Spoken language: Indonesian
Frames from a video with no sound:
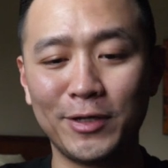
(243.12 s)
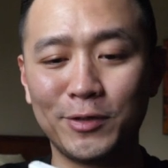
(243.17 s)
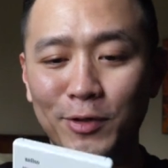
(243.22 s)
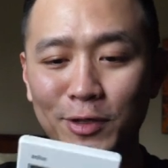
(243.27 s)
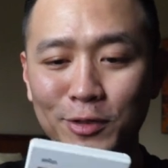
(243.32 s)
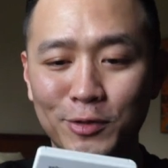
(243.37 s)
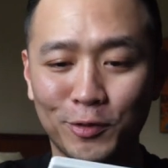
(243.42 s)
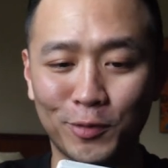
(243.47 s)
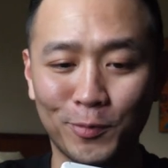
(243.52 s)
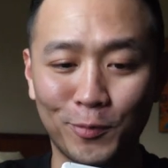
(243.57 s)
ini
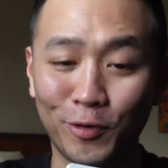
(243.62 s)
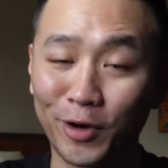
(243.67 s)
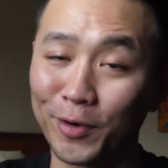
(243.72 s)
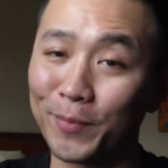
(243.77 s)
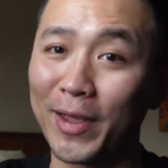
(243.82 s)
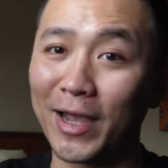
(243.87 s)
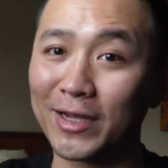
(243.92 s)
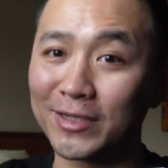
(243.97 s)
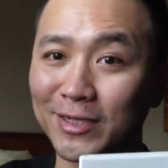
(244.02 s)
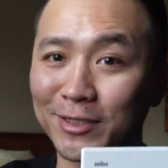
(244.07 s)
dijual cukup luar
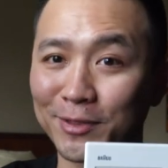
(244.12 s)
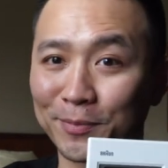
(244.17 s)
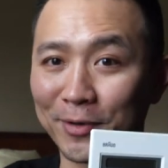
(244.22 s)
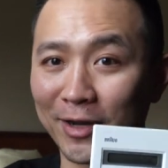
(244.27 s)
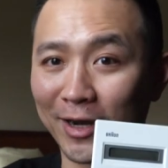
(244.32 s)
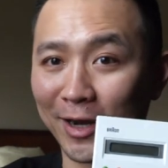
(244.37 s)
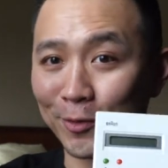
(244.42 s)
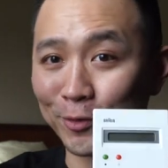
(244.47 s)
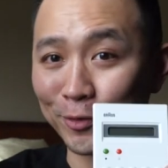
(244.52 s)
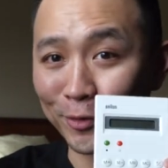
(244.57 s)
biasa
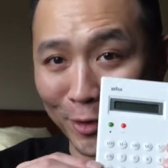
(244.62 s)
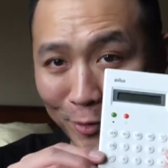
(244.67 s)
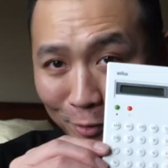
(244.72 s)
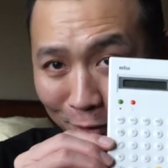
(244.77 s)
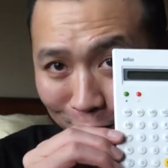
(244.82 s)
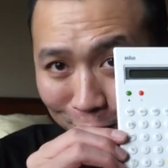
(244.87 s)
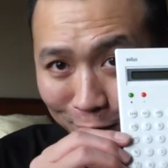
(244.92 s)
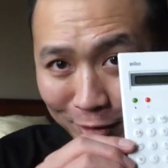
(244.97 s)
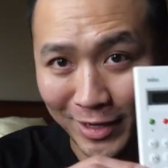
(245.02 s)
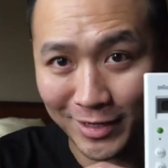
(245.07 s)
sebenarnya untuk
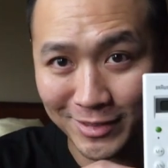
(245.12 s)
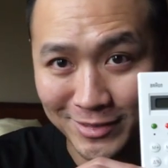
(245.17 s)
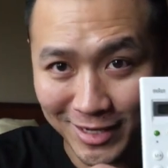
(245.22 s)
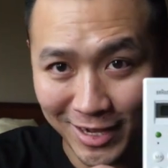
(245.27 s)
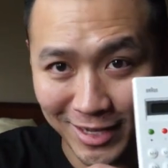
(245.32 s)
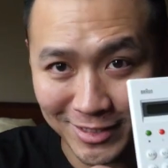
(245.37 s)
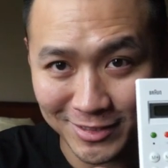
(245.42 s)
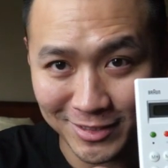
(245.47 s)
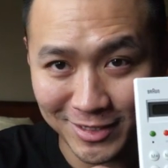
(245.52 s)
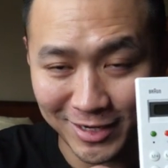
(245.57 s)
kalkulator yang
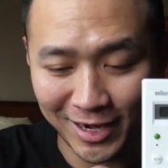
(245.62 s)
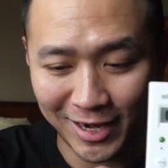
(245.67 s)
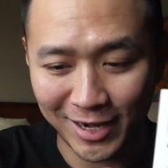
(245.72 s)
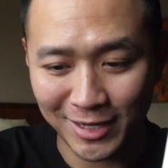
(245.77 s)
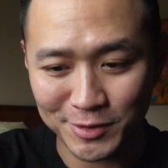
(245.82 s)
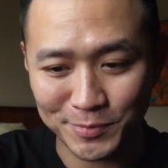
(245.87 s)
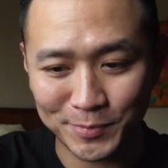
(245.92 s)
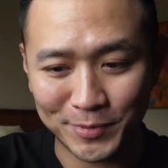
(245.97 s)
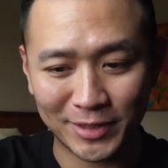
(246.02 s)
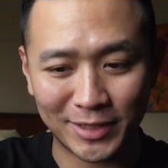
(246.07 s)
sangat
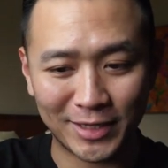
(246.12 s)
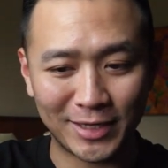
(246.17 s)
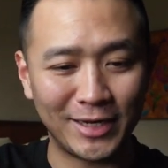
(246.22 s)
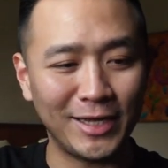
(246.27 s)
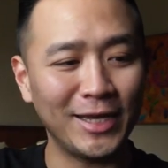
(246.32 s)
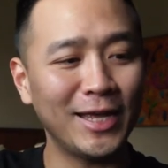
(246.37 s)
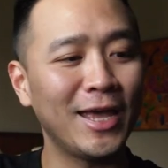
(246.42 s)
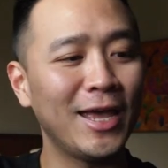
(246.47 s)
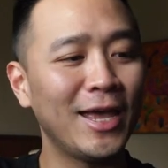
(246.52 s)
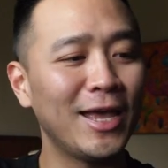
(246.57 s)
sederhana seperti
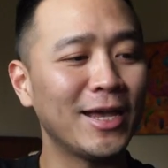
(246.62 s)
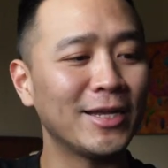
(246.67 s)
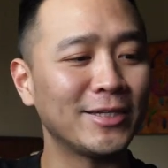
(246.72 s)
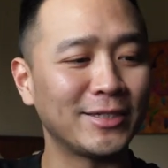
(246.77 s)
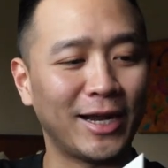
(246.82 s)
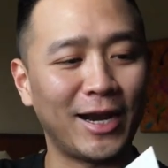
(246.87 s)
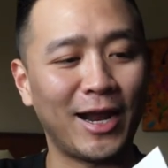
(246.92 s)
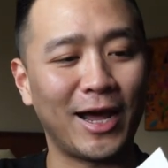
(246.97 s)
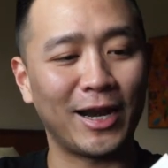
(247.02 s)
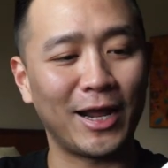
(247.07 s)
ini
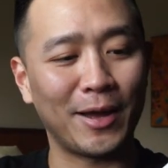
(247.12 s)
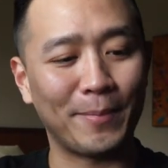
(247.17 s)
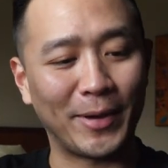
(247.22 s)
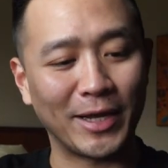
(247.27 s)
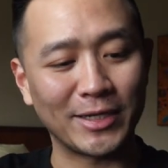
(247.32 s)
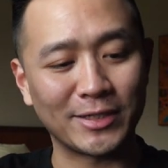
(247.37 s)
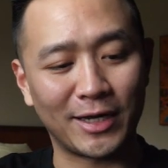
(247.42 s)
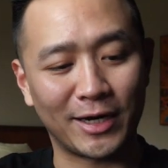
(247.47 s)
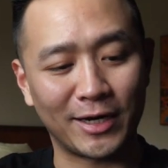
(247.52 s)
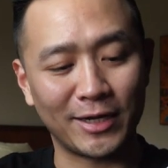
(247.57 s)
sekarang harga
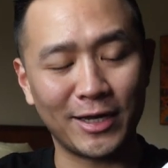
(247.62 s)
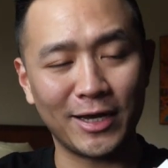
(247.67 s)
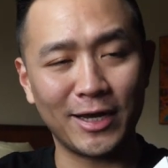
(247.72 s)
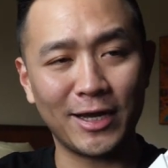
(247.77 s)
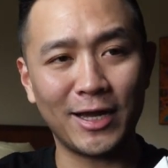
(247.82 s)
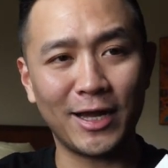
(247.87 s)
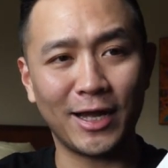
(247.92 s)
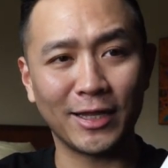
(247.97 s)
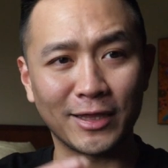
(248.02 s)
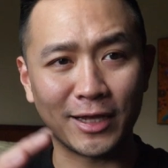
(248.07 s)

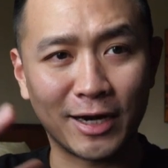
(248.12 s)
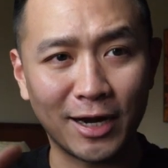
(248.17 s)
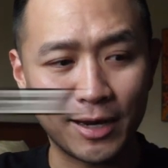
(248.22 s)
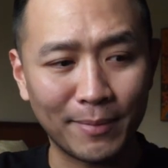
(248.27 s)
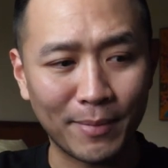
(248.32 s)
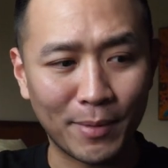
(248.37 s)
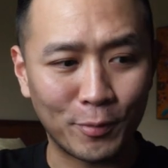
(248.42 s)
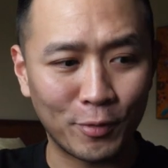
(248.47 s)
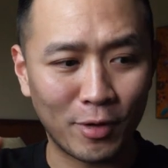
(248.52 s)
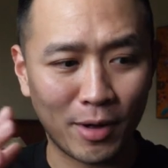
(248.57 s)
pasarnya antara
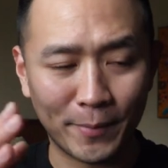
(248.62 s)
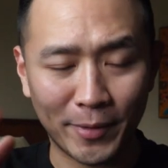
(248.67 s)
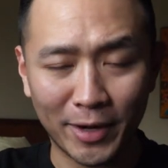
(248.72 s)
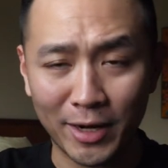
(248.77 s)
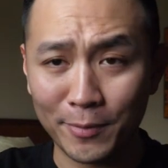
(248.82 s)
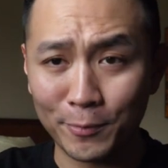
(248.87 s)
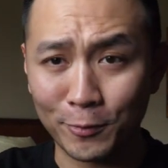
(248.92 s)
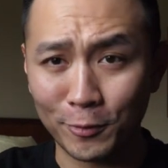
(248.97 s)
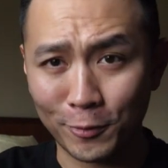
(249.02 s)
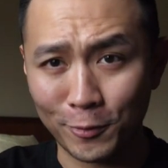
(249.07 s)
50 sampai
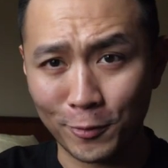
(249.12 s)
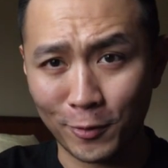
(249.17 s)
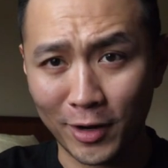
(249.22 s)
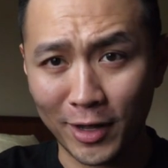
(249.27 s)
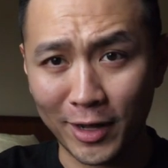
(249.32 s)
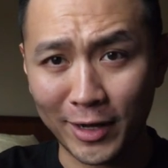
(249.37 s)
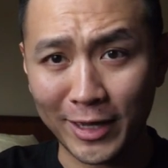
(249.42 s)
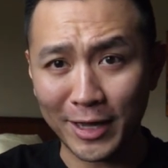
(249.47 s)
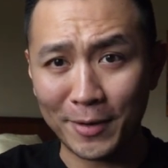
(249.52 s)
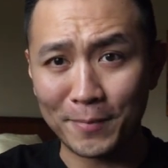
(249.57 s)
60
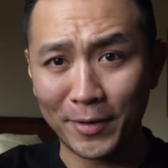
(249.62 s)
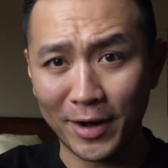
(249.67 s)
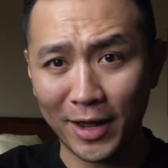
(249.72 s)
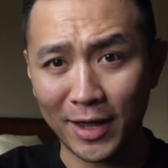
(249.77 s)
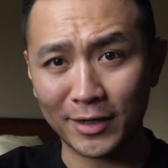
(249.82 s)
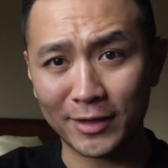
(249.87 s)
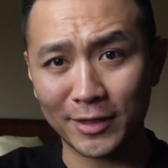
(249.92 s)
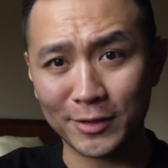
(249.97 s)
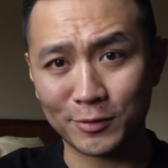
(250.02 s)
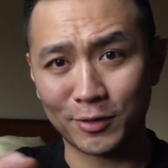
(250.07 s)
dolar yang
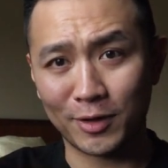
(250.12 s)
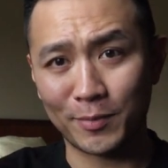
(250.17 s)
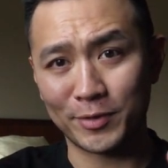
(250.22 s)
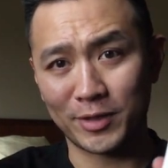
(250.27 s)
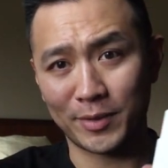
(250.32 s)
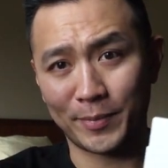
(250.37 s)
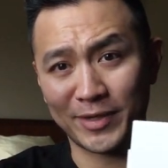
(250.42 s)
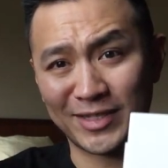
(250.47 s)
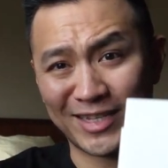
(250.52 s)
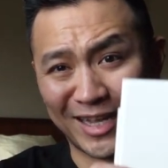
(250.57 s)
berarti sudah
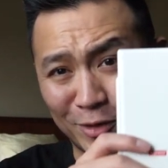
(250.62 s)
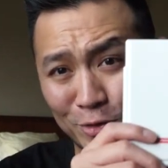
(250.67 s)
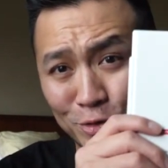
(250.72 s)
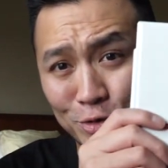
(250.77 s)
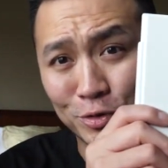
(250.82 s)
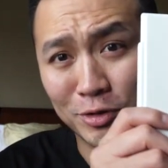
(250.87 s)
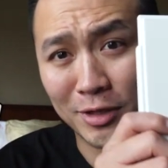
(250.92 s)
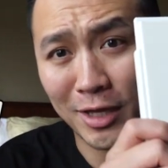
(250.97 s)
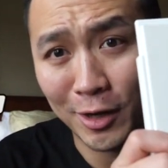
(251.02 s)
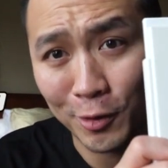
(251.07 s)
mencapai 1
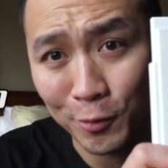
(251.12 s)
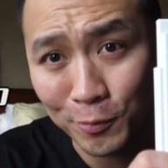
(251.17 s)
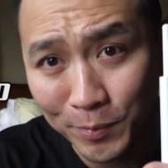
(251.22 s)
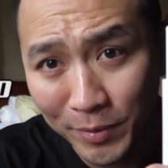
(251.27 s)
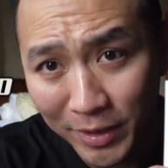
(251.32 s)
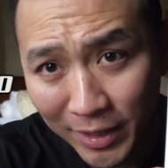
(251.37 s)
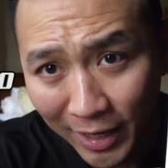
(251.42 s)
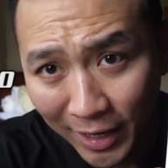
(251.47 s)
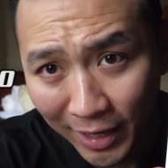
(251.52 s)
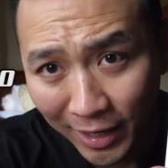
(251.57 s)
juta
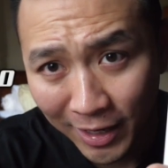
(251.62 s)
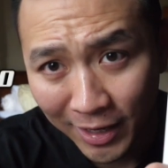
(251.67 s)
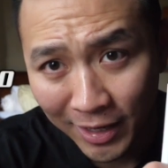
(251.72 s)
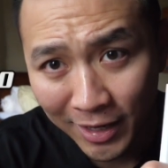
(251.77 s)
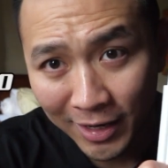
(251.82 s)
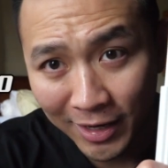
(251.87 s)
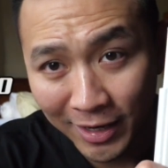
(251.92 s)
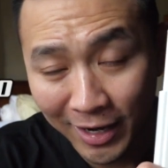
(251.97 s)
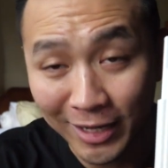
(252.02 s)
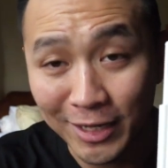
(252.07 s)
rupiah
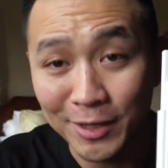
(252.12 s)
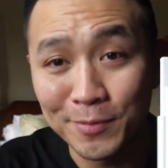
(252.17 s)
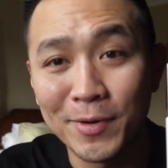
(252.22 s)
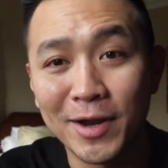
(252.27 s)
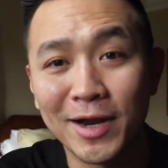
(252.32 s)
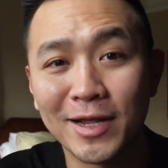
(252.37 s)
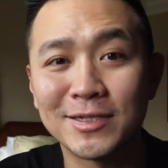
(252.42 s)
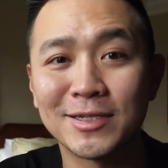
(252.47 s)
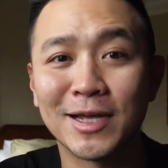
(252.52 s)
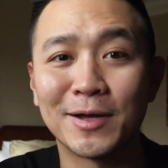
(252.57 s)
nah
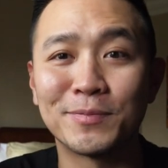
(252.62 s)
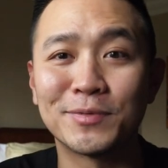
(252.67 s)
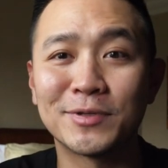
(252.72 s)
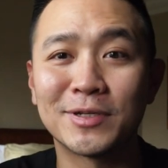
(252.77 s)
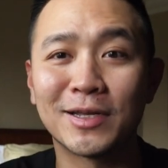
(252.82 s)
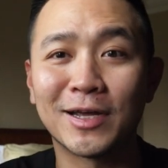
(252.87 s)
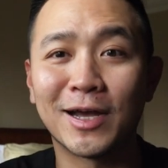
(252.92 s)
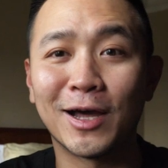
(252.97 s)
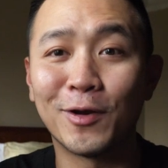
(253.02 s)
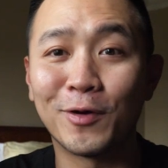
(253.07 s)
gimana
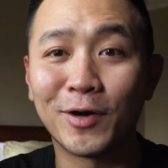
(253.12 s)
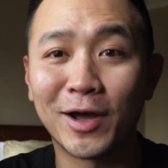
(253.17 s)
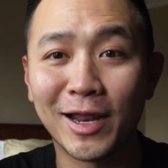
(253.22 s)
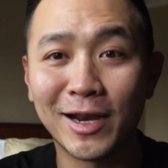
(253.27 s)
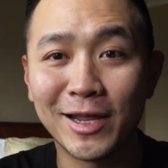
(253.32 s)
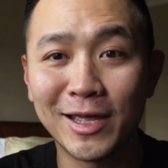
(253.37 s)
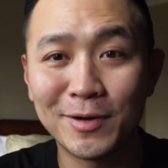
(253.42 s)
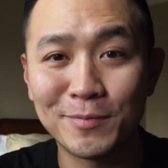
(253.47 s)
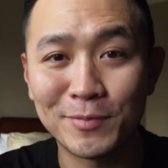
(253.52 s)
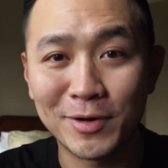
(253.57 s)
Saps kalau
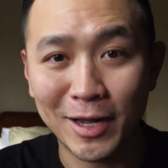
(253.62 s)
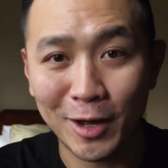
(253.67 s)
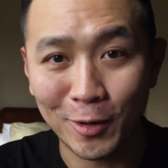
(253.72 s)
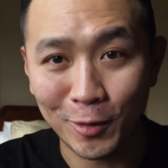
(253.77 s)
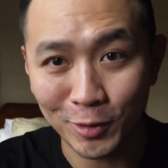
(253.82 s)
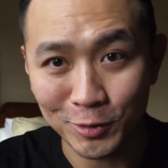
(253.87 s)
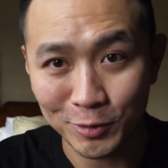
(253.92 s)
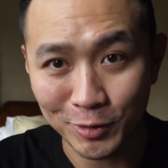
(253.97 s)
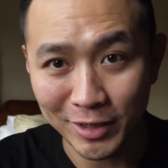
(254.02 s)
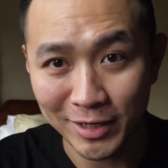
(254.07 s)
kalian beli
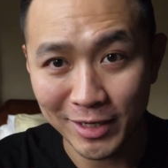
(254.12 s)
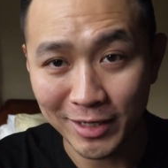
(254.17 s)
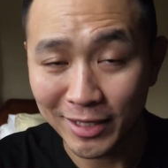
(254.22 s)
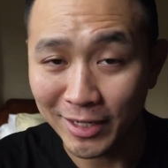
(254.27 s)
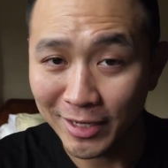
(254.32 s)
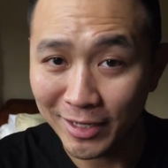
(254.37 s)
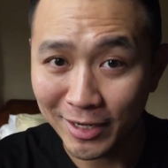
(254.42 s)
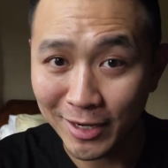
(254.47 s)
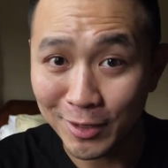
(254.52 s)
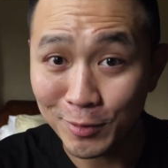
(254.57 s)
kalkulator ini
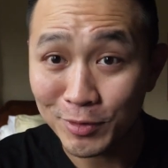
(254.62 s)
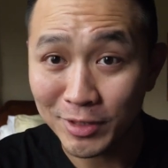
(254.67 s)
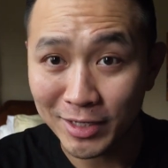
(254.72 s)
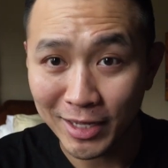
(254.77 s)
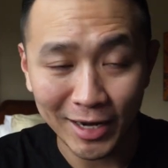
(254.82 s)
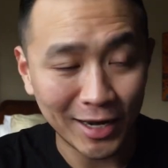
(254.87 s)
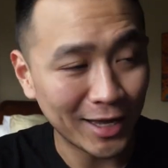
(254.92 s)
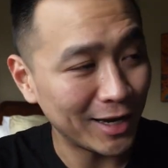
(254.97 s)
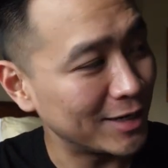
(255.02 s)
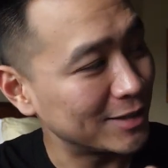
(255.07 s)
kira-kira duit
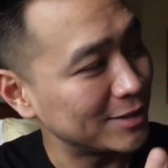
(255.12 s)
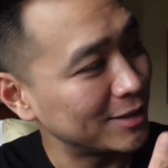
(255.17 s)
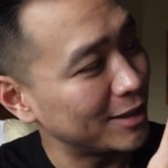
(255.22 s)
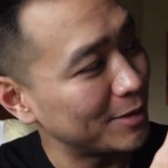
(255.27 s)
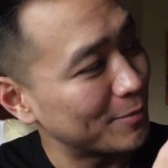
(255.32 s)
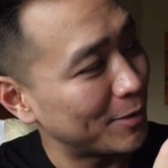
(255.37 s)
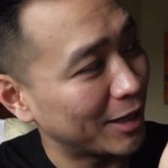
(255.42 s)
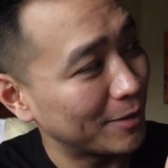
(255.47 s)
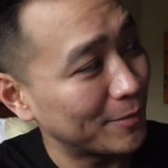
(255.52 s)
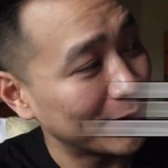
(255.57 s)
kalian di
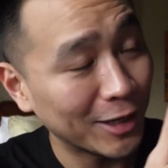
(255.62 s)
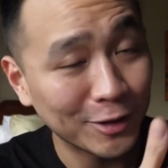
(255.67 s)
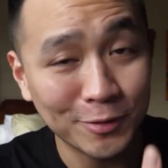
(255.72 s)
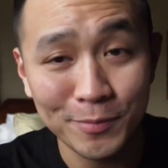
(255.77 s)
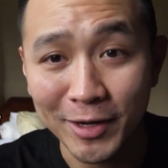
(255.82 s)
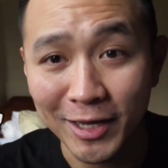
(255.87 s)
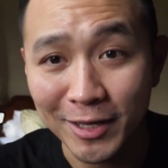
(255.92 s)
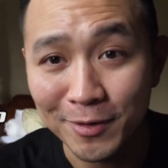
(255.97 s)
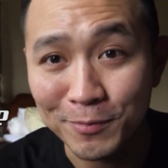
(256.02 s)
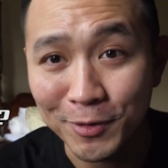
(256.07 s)
sini makin banyak
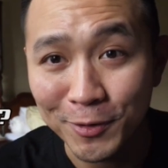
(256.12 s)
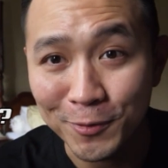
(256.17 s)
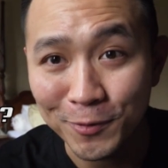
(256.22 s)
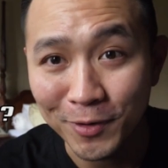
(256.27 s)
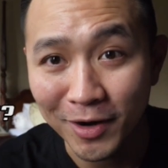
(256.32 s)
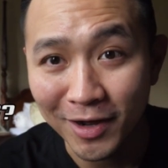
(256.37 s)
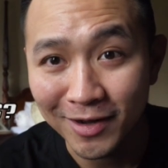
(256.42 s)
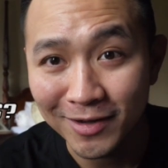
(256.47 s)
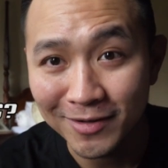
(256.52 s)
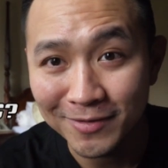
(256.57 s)
atau makin
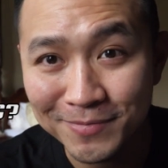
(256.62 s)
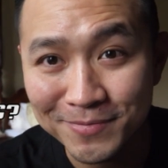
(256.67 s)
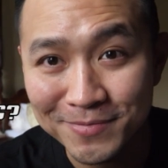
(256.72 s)
berkurang